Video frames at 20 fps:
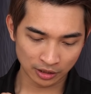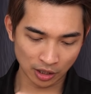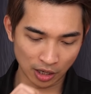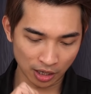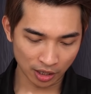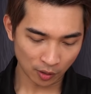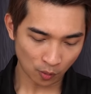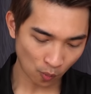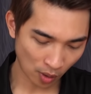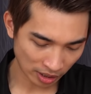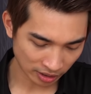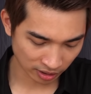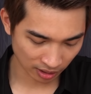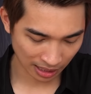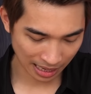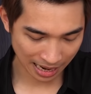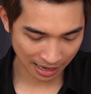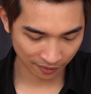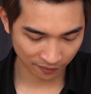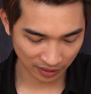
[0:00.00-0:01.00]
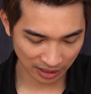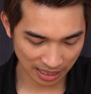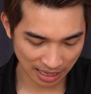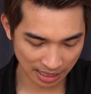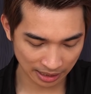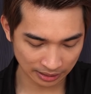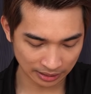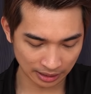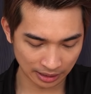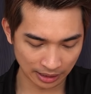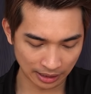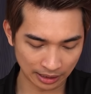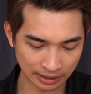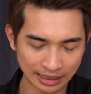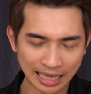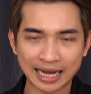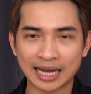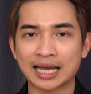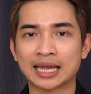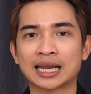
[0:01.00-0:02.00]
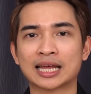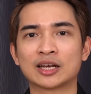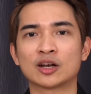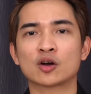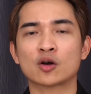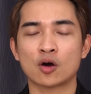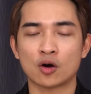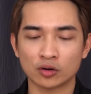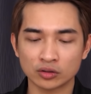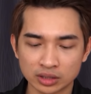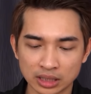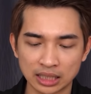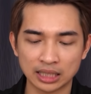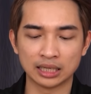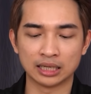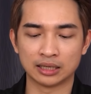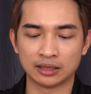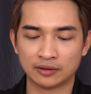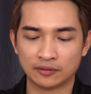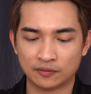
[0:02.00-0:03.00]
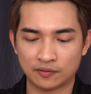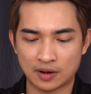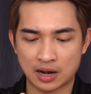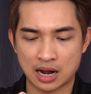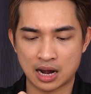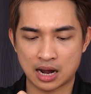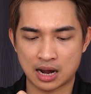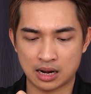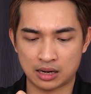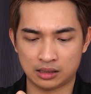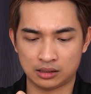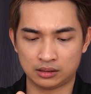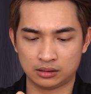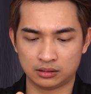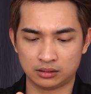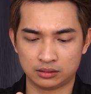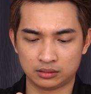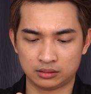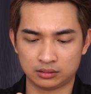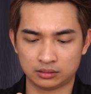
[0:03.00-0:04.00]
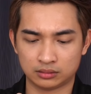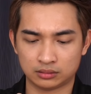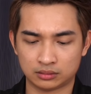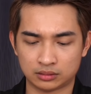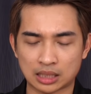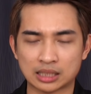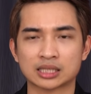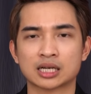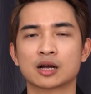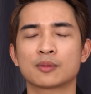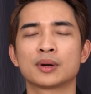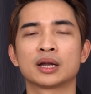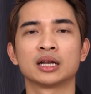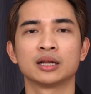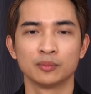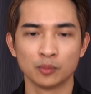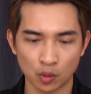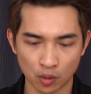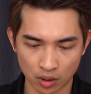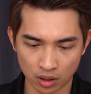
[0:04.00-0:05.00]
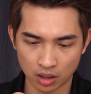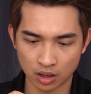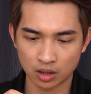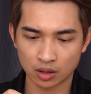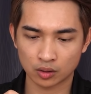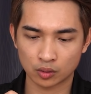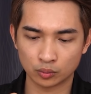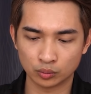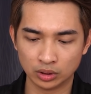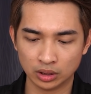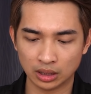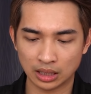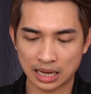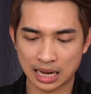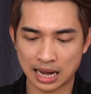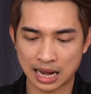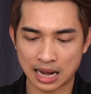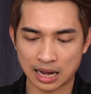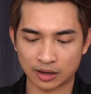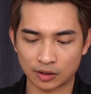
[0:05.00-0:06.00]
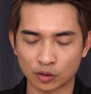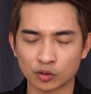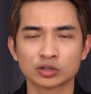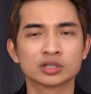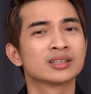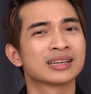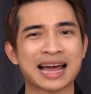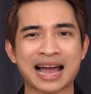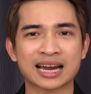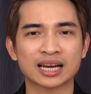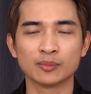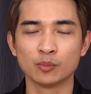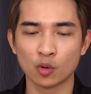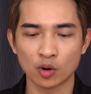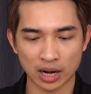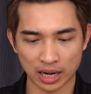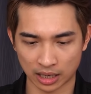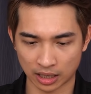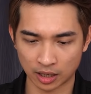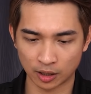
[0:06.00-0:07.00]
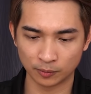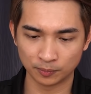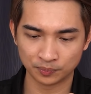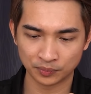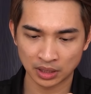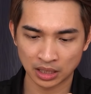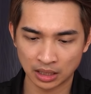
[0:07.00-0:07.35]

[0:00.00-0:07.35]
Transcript: Rồi, quay trở lại cái vấn đề thì tai nghe này nó có gì và tại sao các bạn nên mua cũng như là nó có xứng đáng để mua hay là không